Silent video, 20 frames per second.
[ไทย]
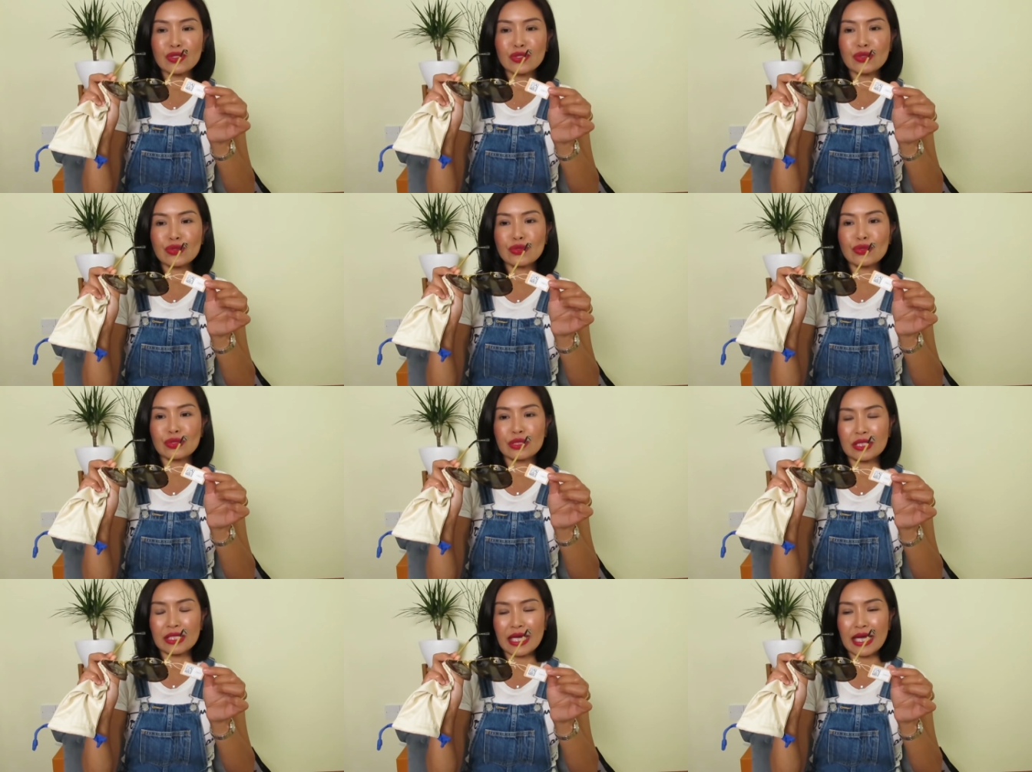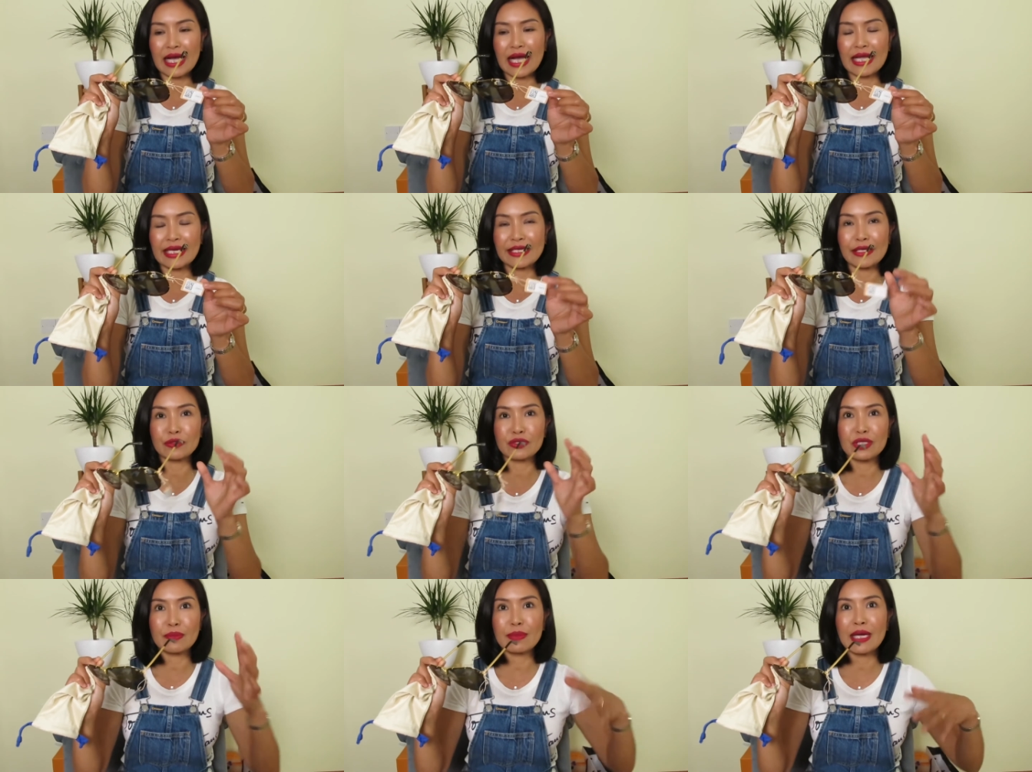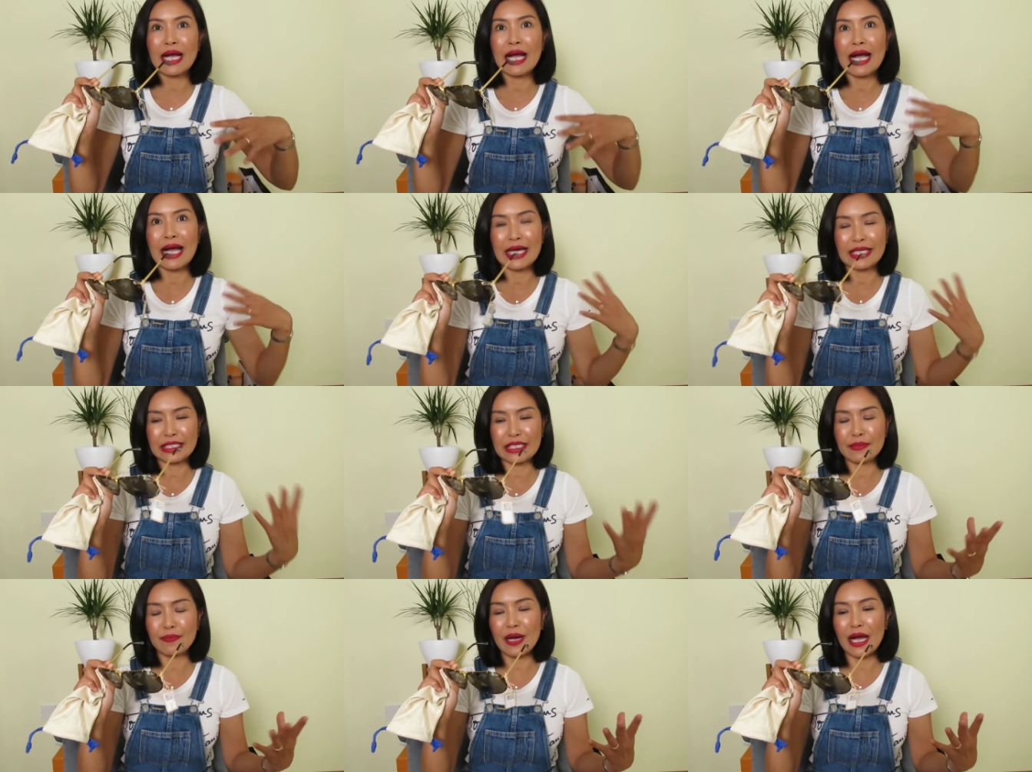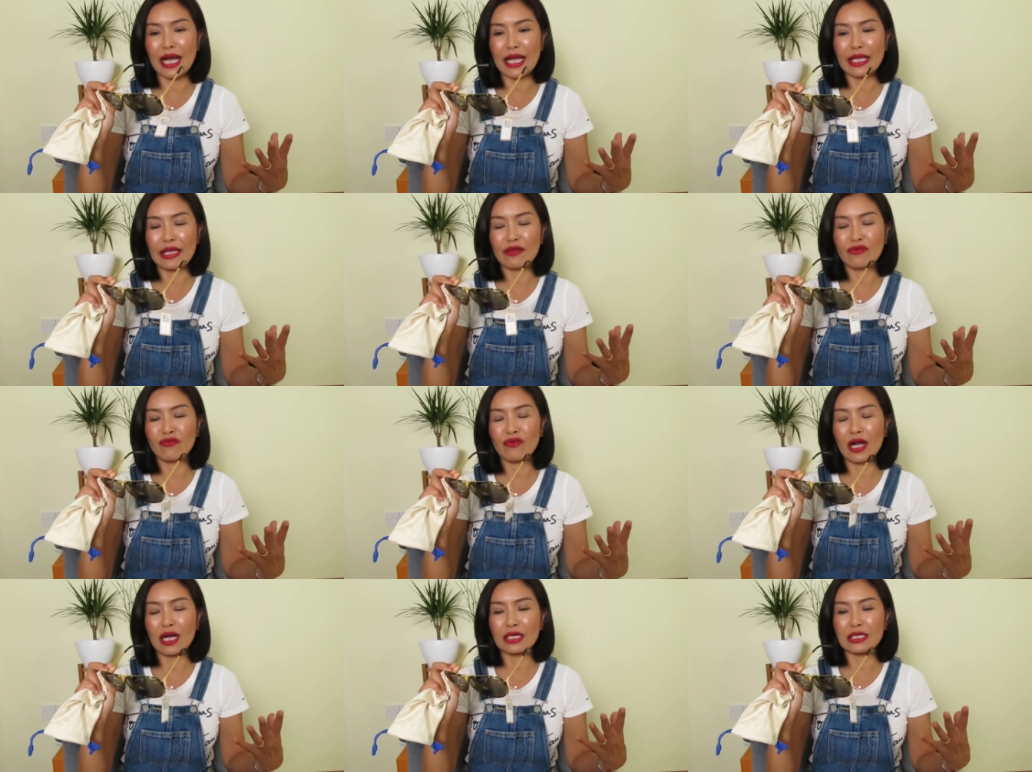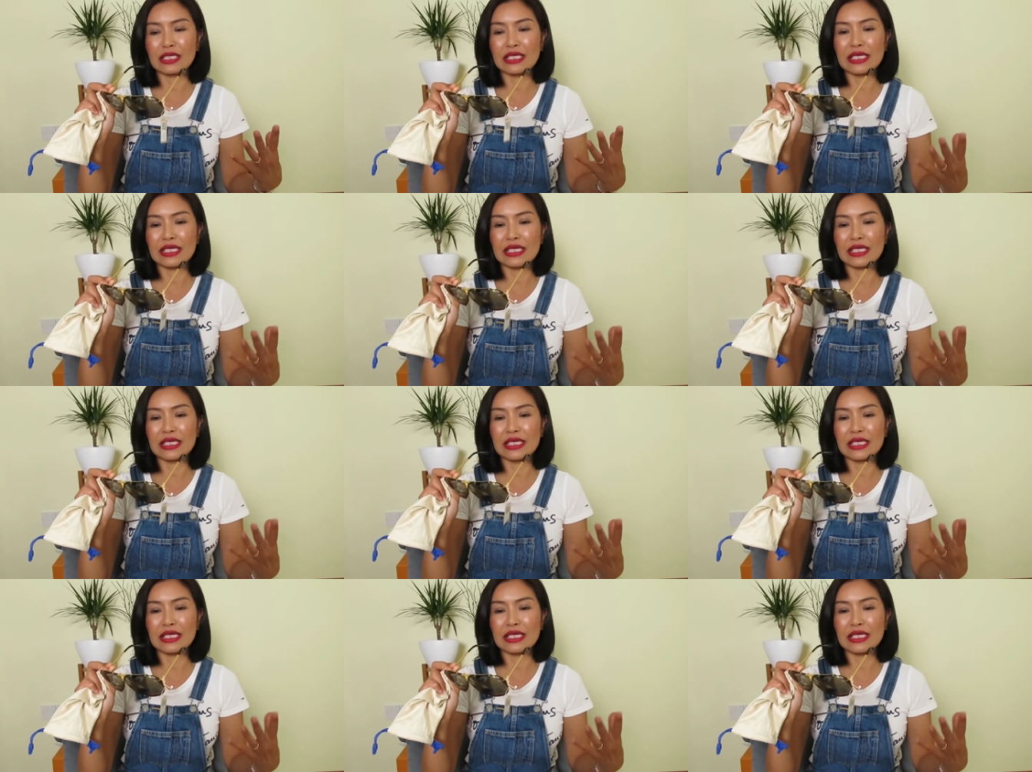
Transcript: W นะคะเดี๋ยวจะมาอธิบายให้ฟัง